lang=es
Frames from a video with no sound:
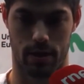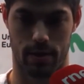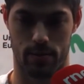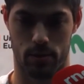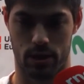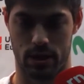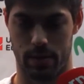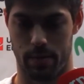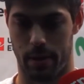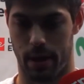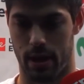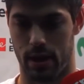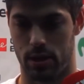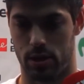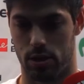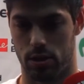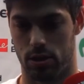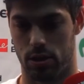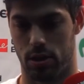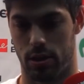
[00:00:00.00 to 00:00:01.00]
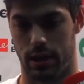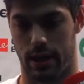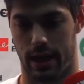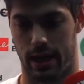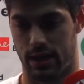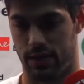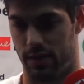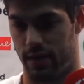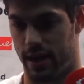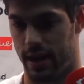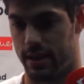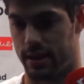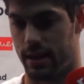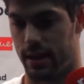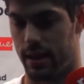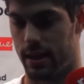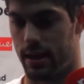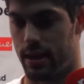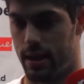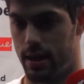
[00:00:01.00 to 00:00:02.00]
Llevamos desde pequeñitos, ¿no? Y es
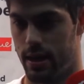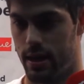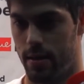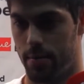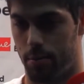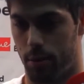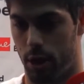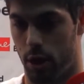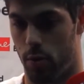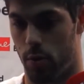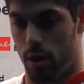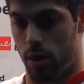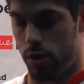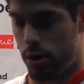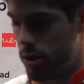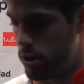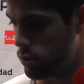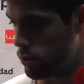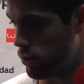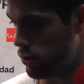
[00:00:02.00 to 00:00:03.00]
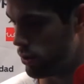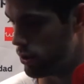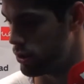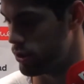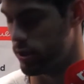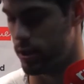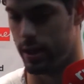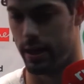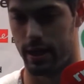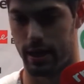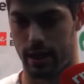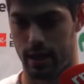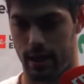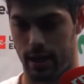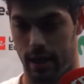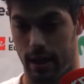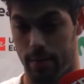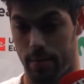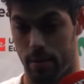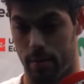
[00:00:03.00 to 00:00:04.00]
gratificante poder jugar con ellos juntos, ¿no? En
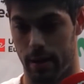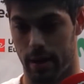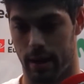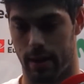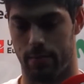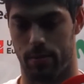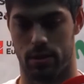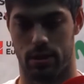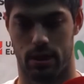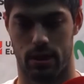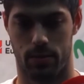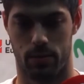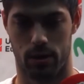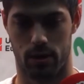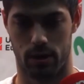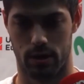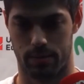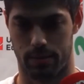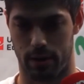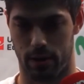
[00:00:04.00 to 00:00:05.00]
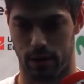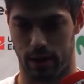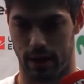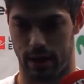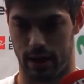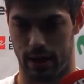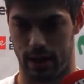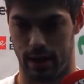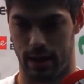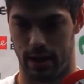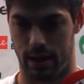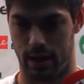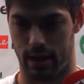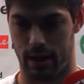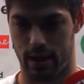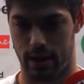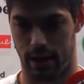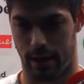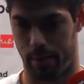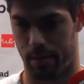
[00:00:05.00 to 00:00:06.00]
el, en el primer equipo, así que bueno, espero que,
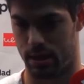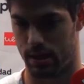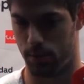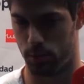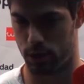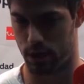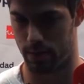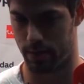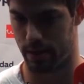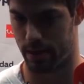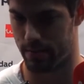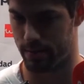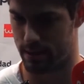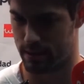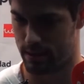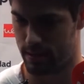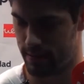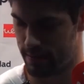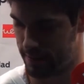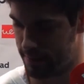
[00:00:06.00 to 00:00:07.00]
que pase muchas veces más.